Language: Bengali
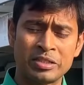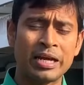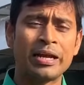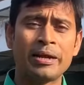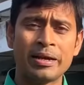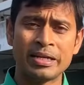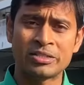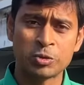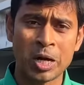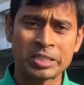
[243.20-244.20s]
যেই
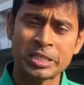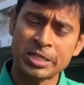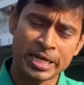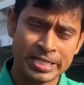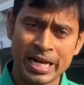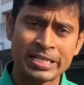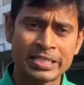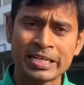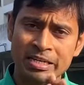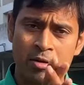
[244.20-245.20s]
স্ট্রাকচার সেটাই
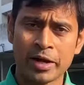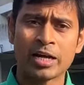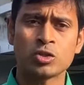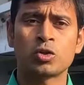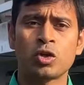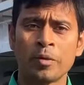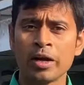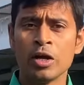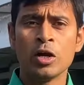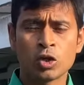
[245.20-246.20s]
থাকছে সেভাবেই কাজ করতে
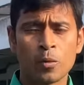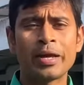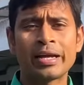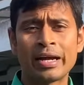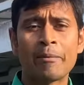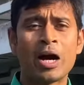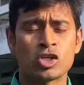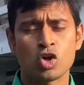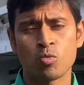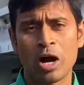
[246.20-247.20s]
হবে তবে এখানের
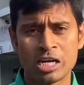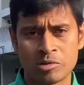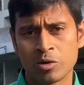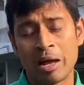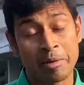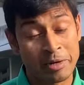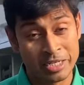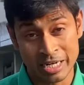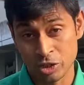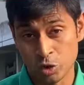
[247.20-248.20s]
ভারসাম্য আসবে বলে আমি
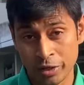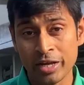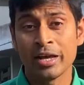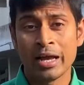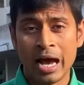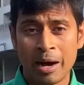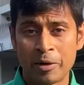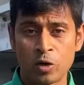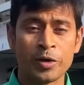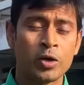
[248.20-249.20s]
বিশ্বাস করি
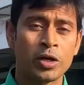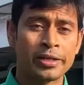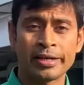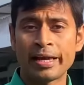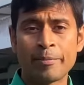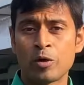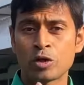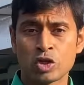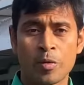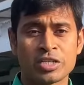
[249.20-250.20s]
আমার অভিজ্ঞতা থেকে এবং
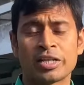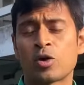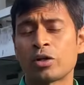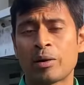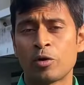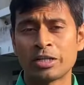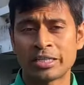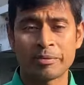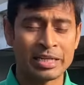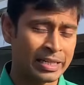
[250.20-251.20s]
সবার সাথে কথা বলে
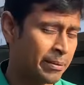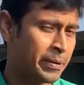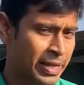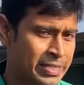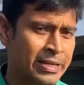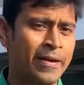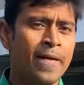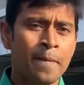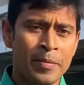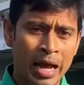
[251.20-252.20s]
যেটা আমি জানতে পেরেছি
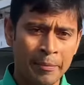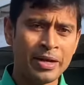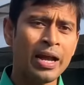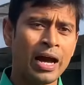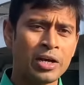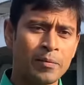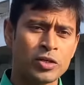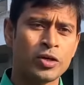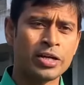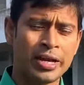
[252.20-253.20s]
আমি আর একটা
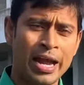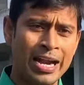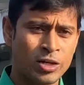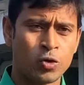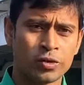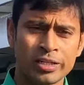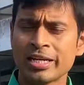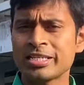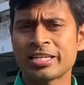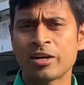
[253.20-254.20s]
বিষয় অ্যাড করতে
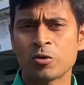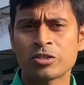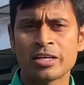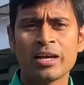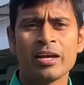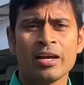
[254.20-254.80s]
চাই সেটা হচ্ছে